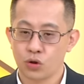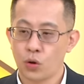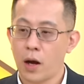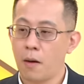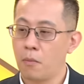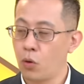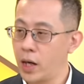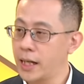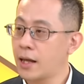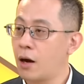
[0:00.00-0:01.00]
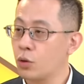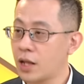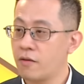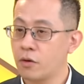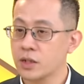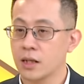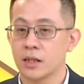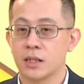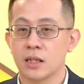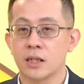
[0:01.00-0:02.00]
你说要抹黑他或带风向
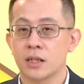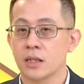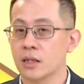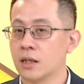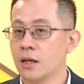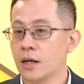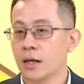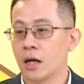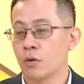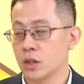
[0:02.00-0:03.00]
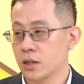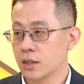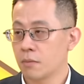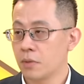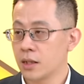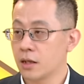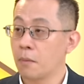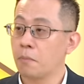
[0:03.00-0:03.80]
的其实是柯文哲身边的人，